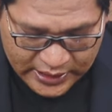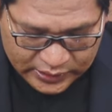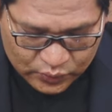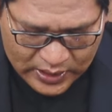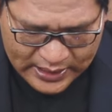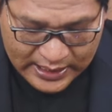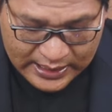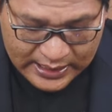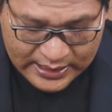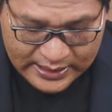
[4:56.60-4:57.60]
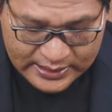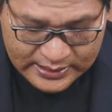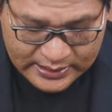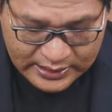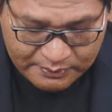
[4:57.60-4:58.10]
Ya Tuhan Allah,
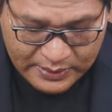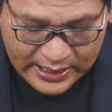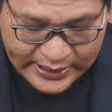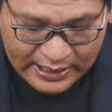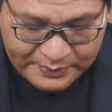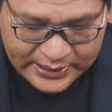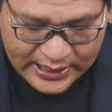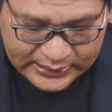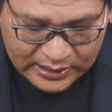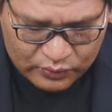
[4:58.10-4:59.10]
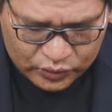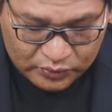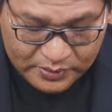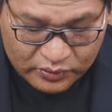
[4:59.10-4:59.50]
kembali kami datang untuk